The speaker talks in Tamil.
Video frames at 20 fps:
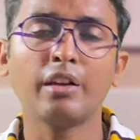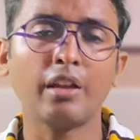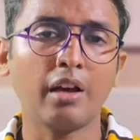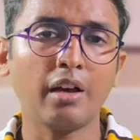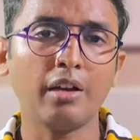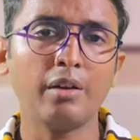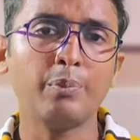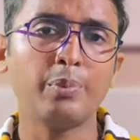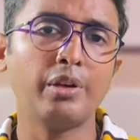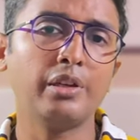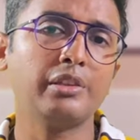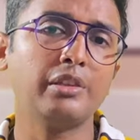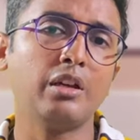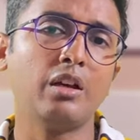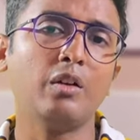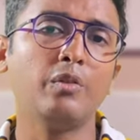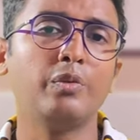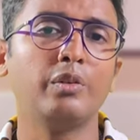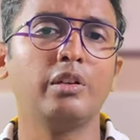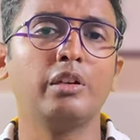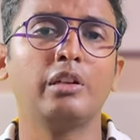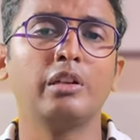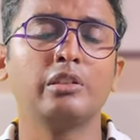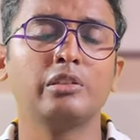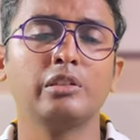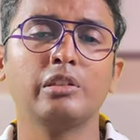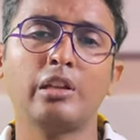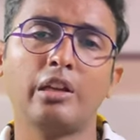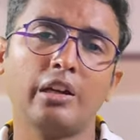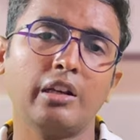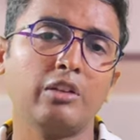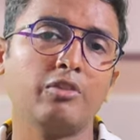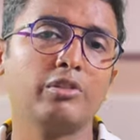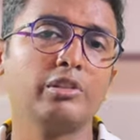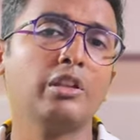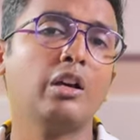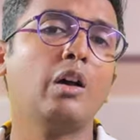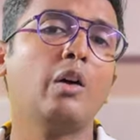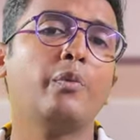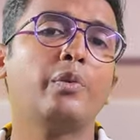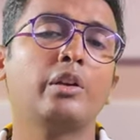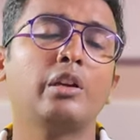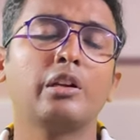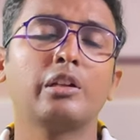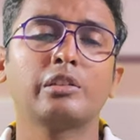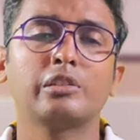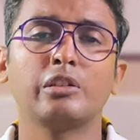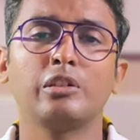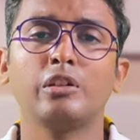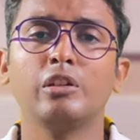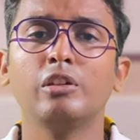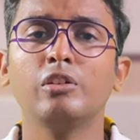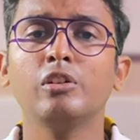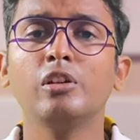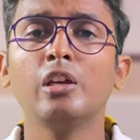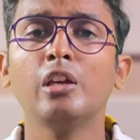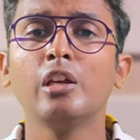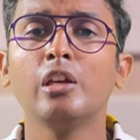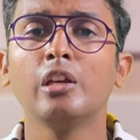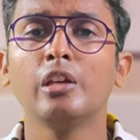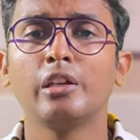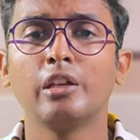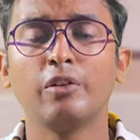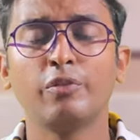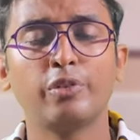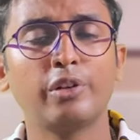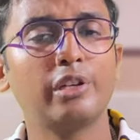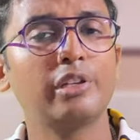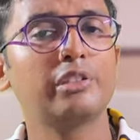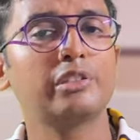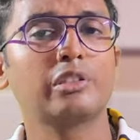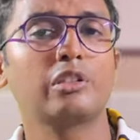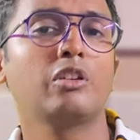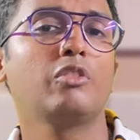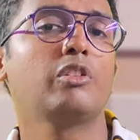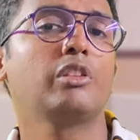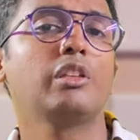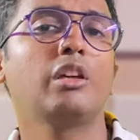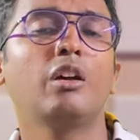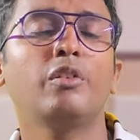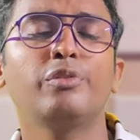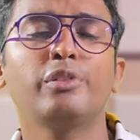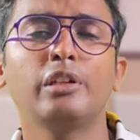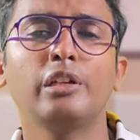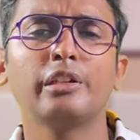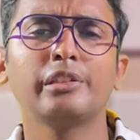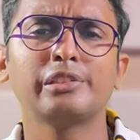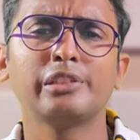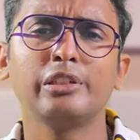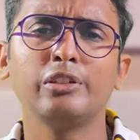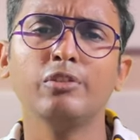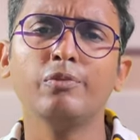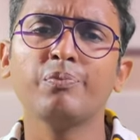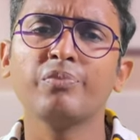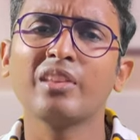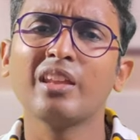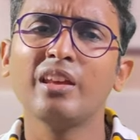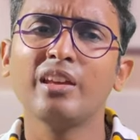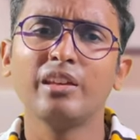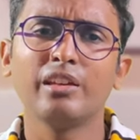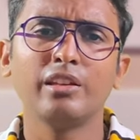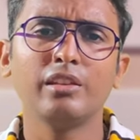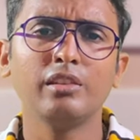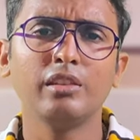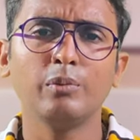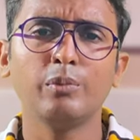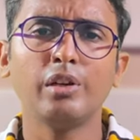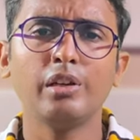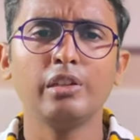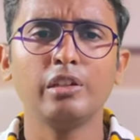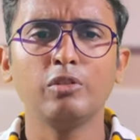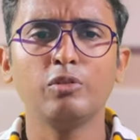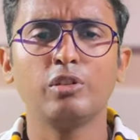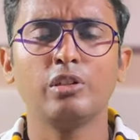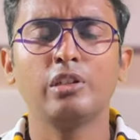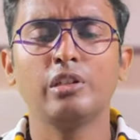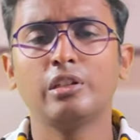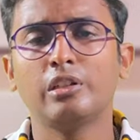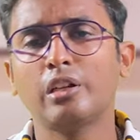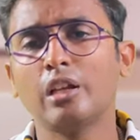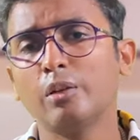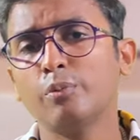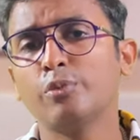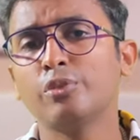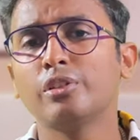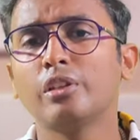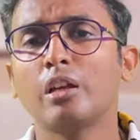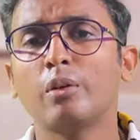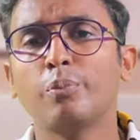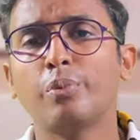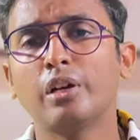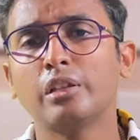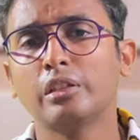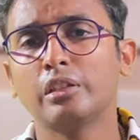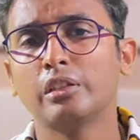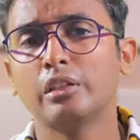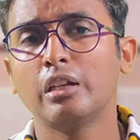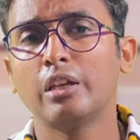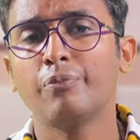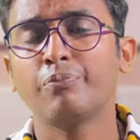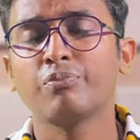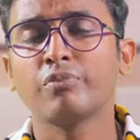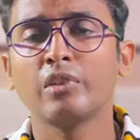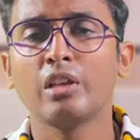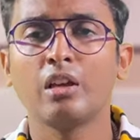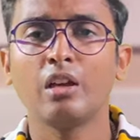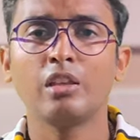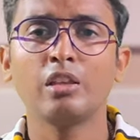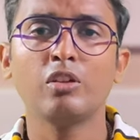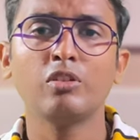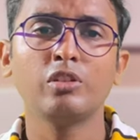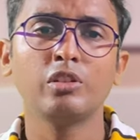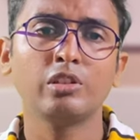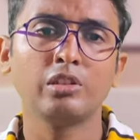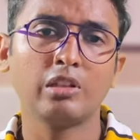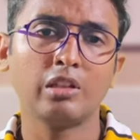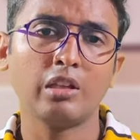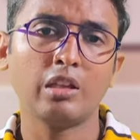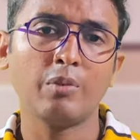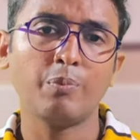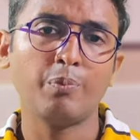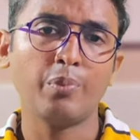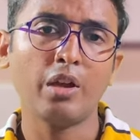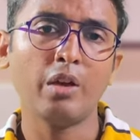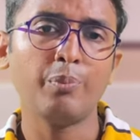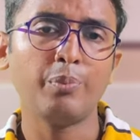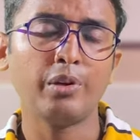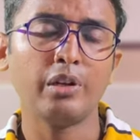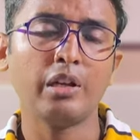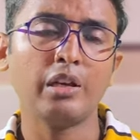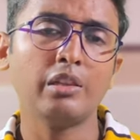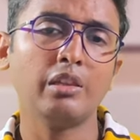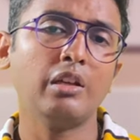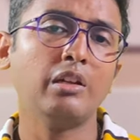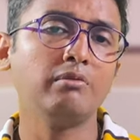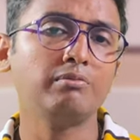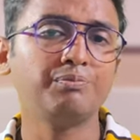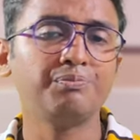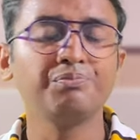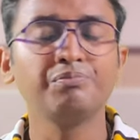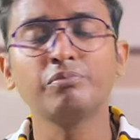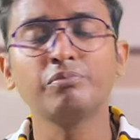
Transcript: நான் பார்த்த ஆஃபர் லெட்டர்ஸ் நான் எனக்கு வந்த ஆஃபர் லெட்டர்ஸ்லேயும் என் ஃப்ரெண்ட்ஸ்க்கு வந்த ஆஃபர் லெட்டர்ஸ்லேயும் இந்த மாதிரி ஒரு டேம் வந்து நான் பார்த்ததில்ல அதாவது இதை நீங்கள் பே பண்ணால் தான்